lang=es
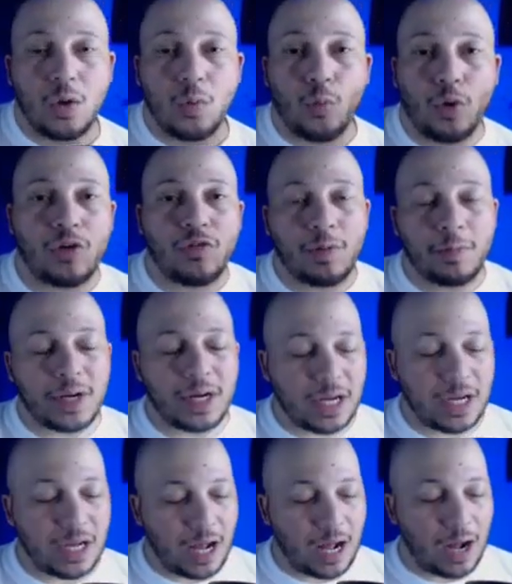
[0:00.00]
Bueno
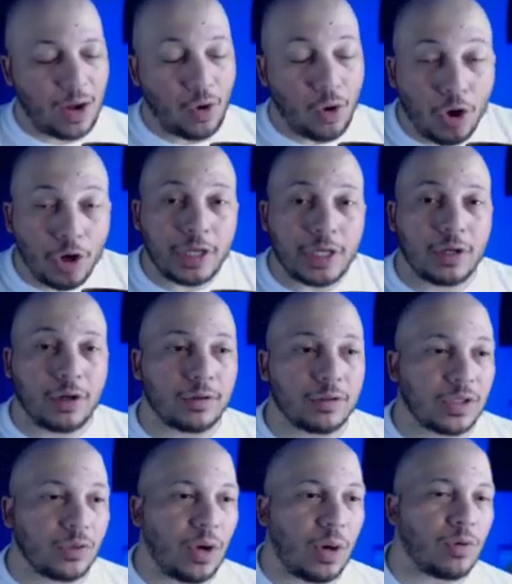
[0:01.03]
familia, hoy
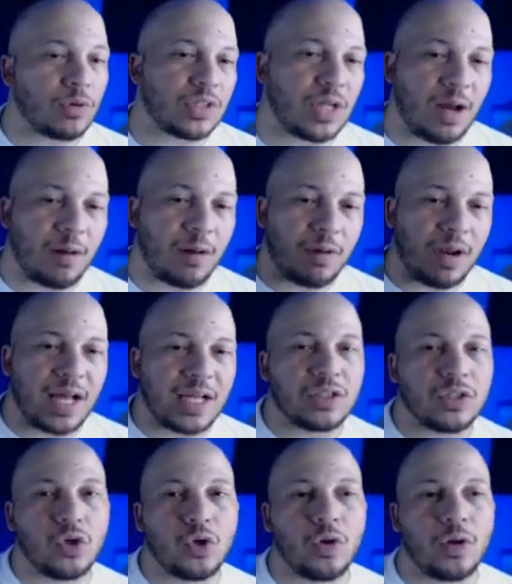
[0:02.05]
continuamos
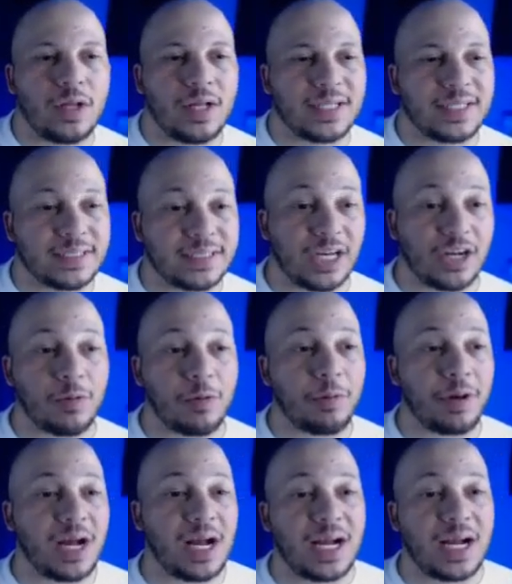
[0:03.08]
hablando de como
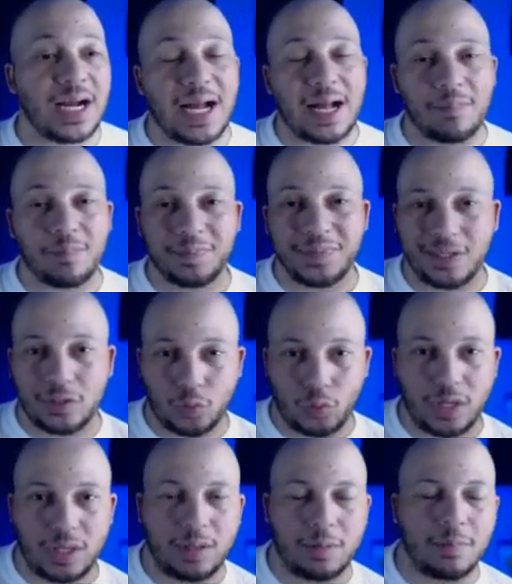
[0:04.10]
ven acá de
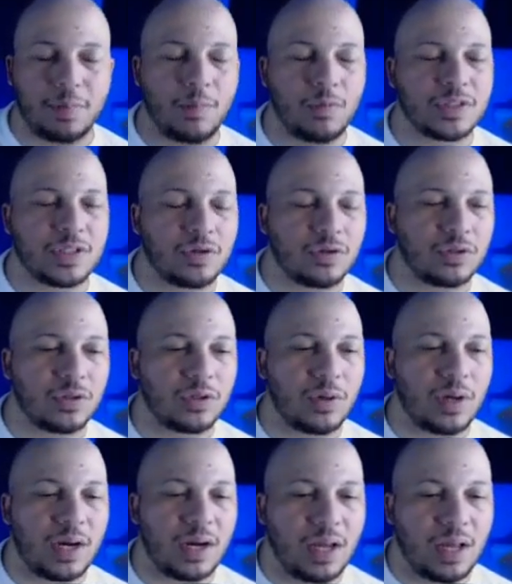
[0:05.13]
trading, vamos a
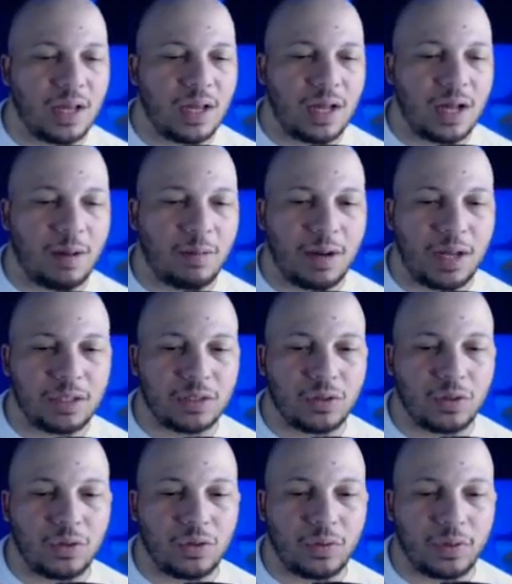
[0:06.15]
continuar
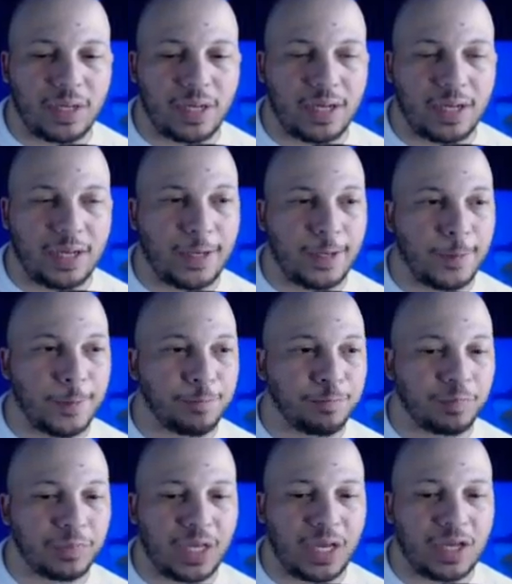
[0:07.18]
hablando eh,
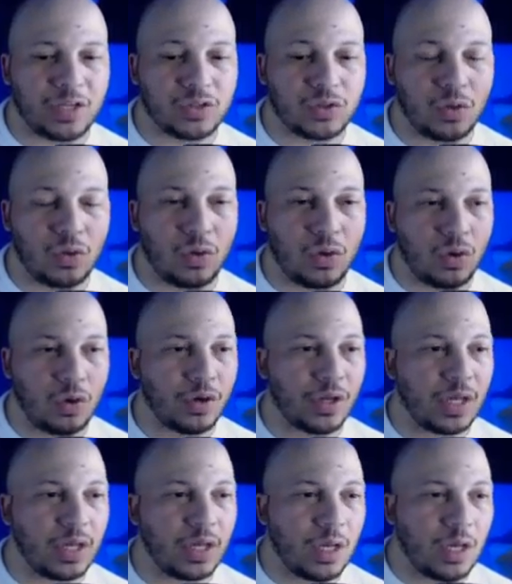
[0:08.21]
de esto
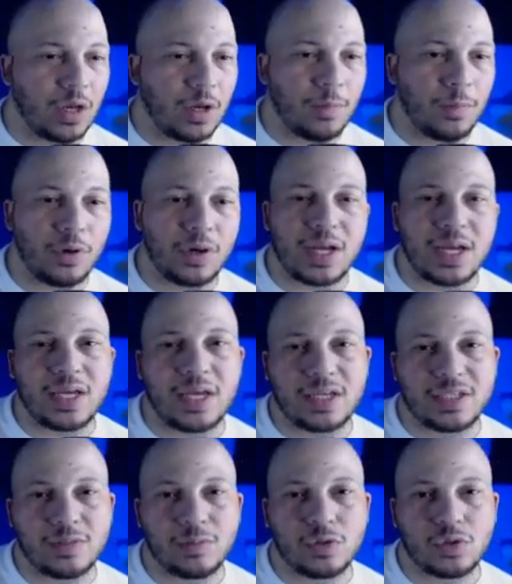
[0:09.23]
hoy porque ayer
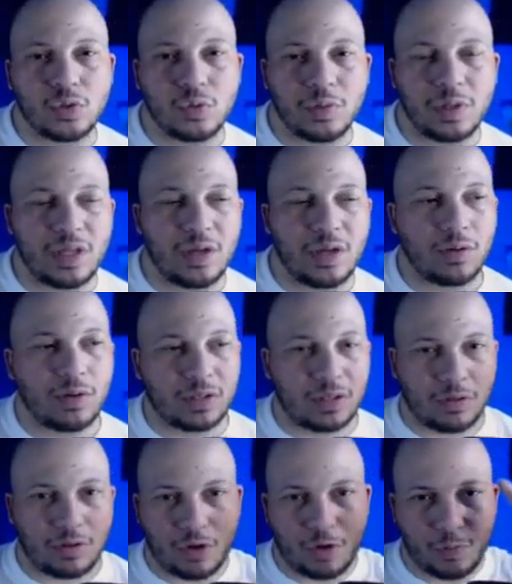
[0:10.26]
hicimos un video que te
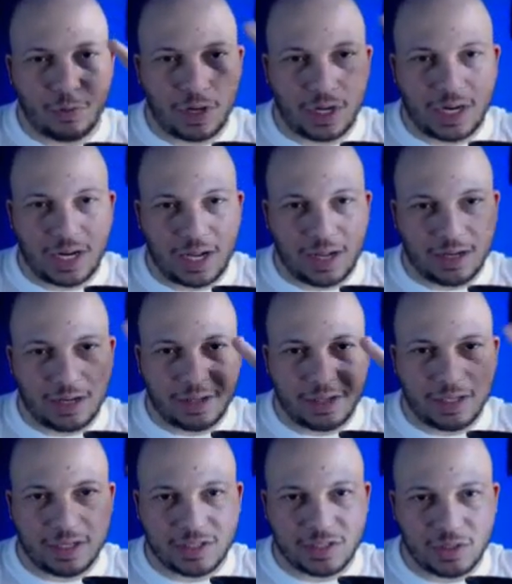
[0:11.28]
lo dejo por acá en la
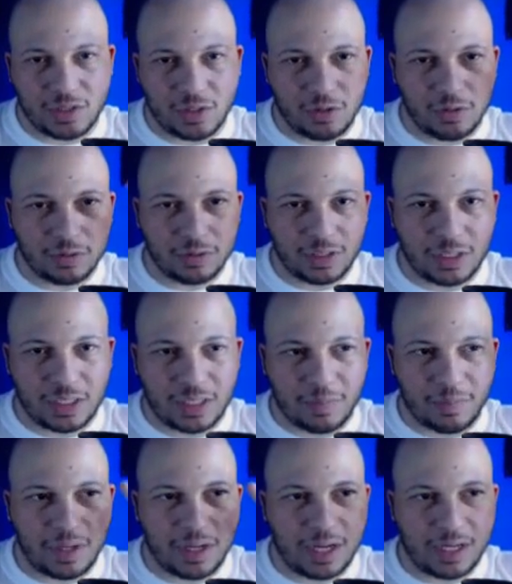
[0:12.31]
descripción y
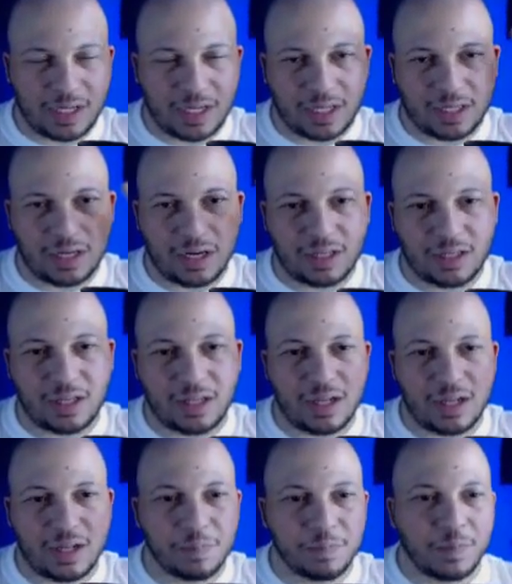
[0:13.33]
también aquí en la
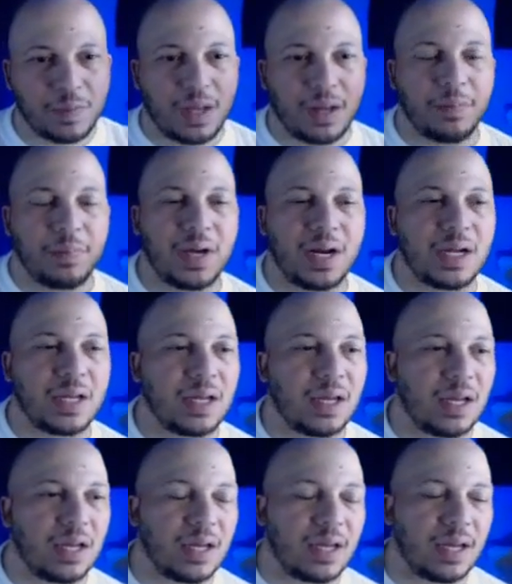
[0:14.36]
tarjetita para
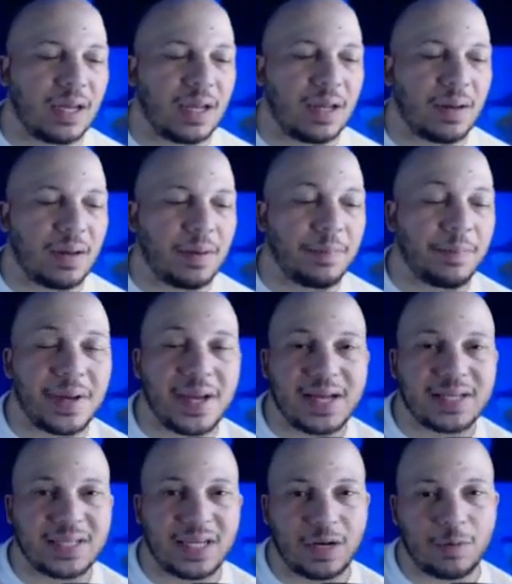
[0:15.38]
que eh,
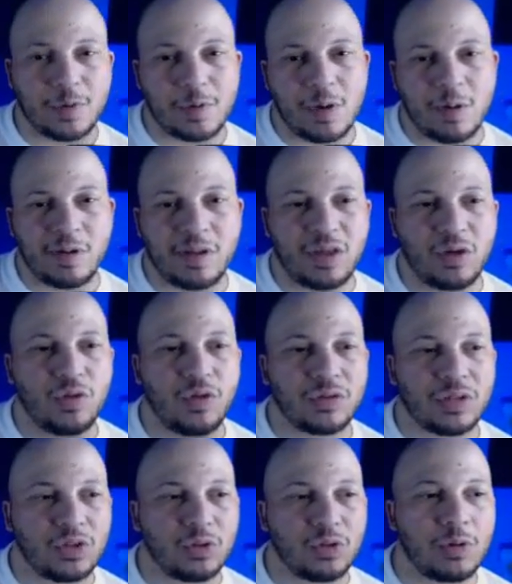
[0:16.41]
veas el primer video
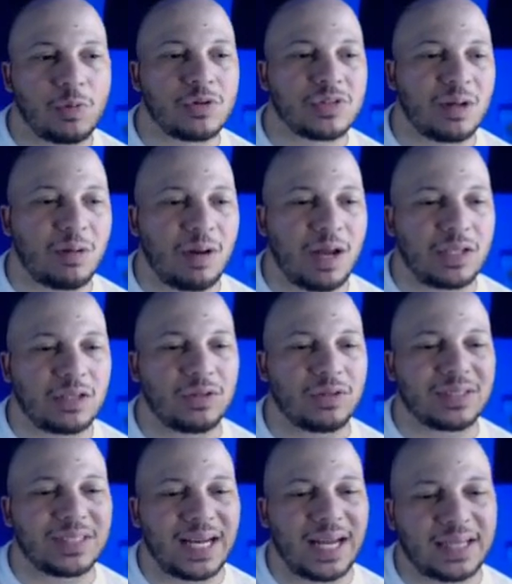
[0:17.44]
donde estuvimos hablando
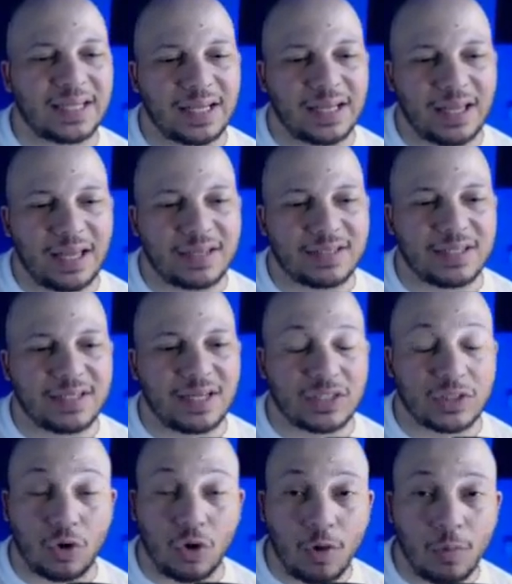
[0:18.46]
de las tendencias,
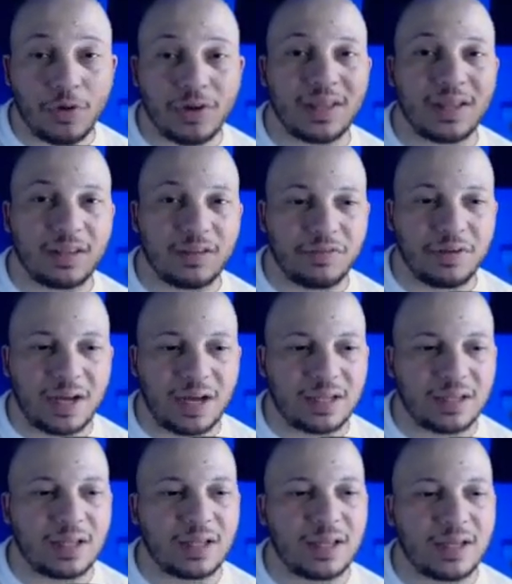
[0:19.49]
cómo
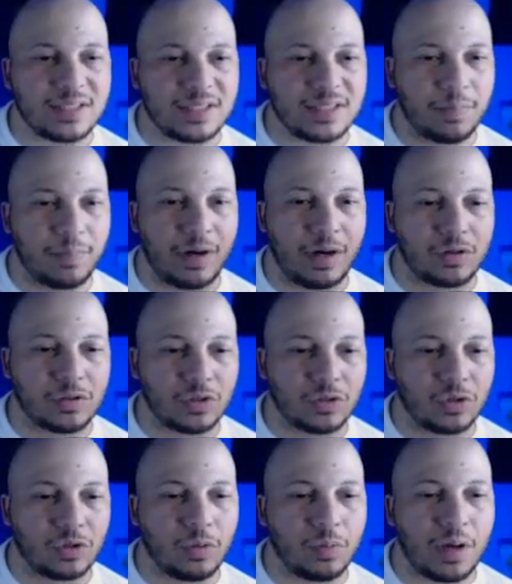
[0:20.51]
identificar tendencias para
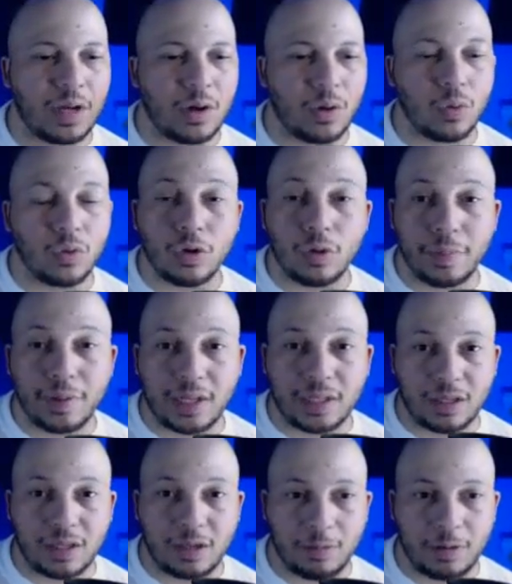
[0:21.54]
nosotros tomar una
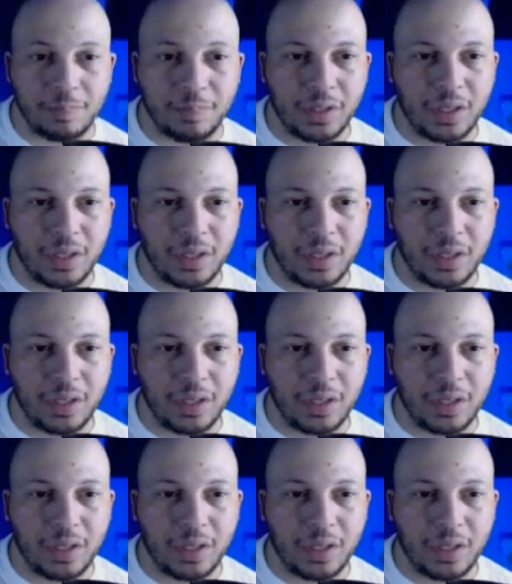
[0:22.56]
operativa.